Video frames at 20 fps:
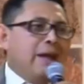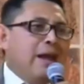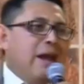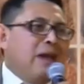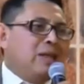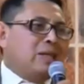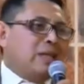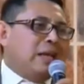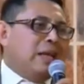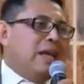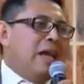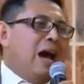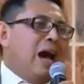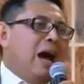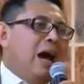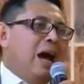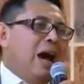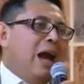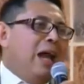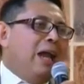La
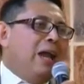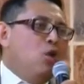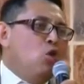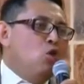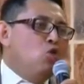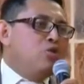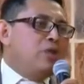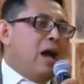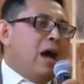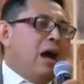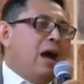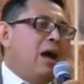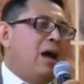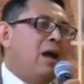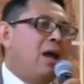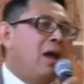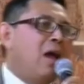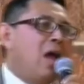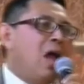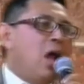iglesia,
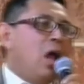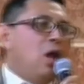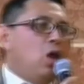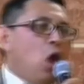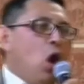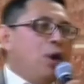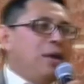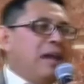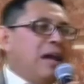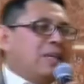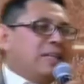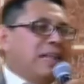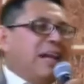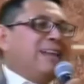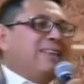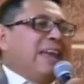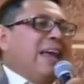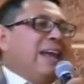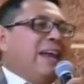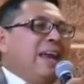aleluya.
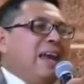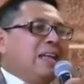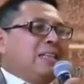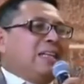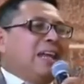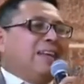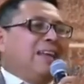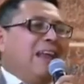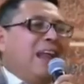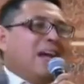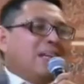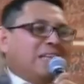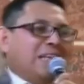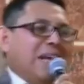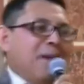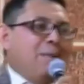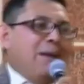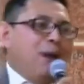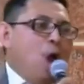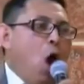Las siete iglesias del
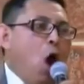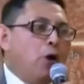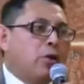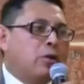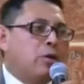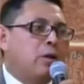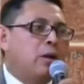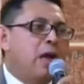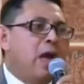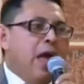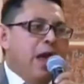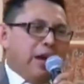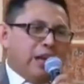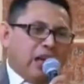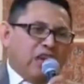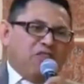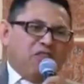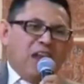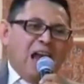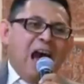Asia Menor,
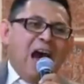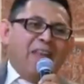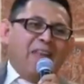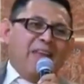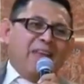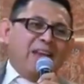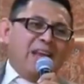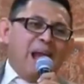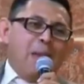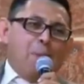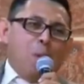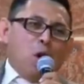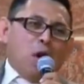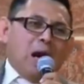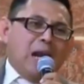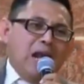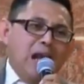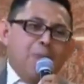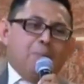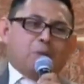reflejadas en
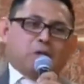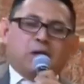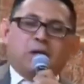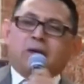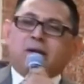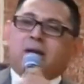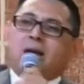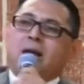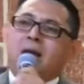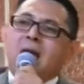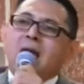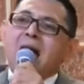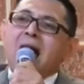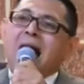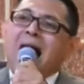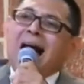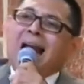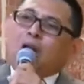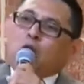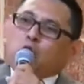Apocalipsis,
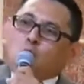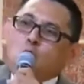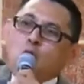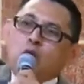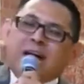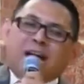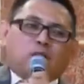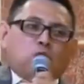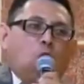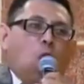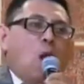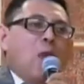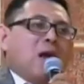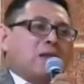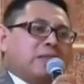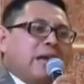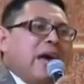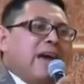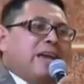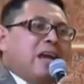algunas,
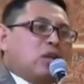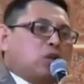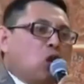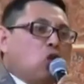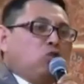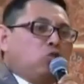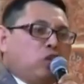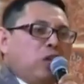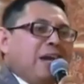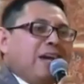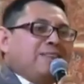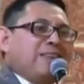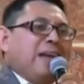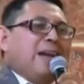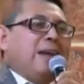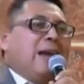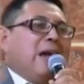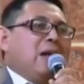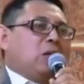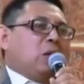todas ellas, son
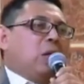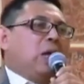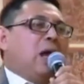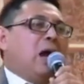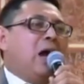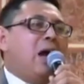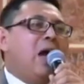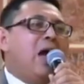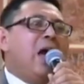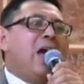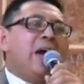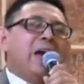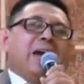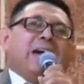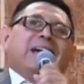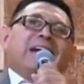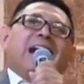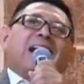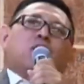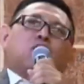siete iglesias.
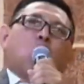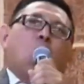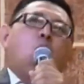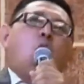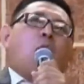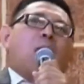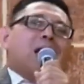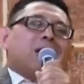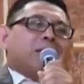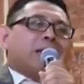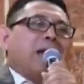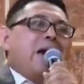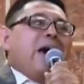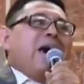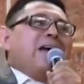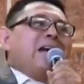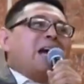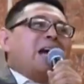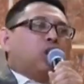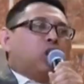Y a todas
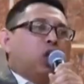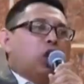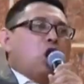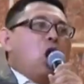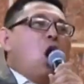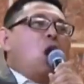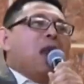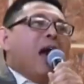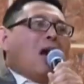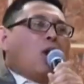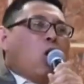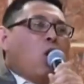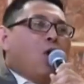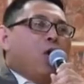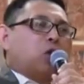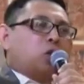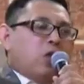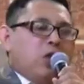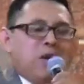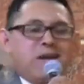ellas Dios
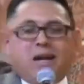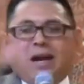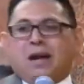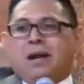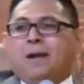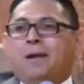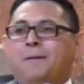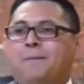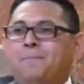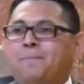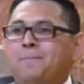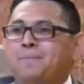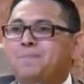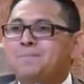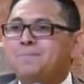las conocía